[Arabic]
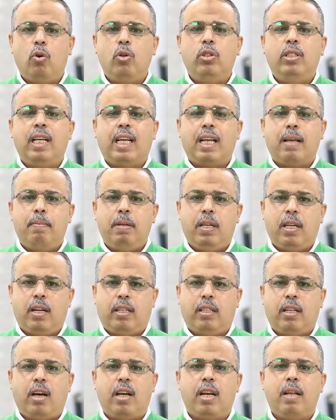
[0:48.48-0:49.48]
غده كبيره
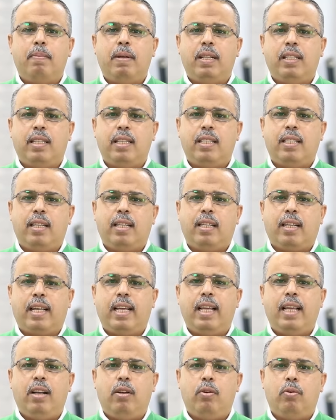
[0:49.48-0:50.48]
تقريبا تزن
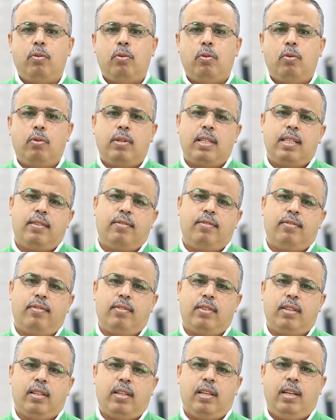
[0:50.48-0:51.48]
كيلو ونصف
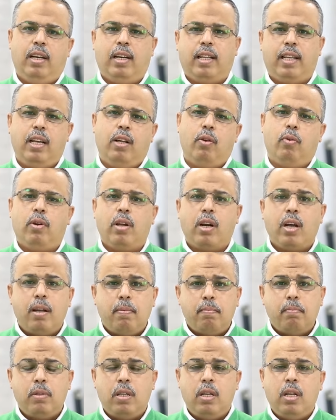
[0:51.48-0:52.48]
الكيلو
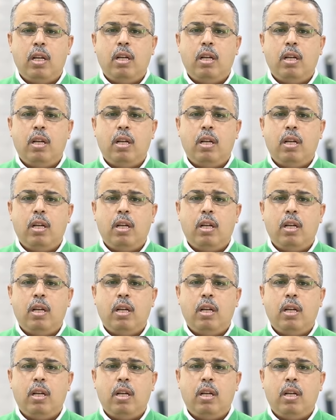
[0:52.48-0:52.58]
جرام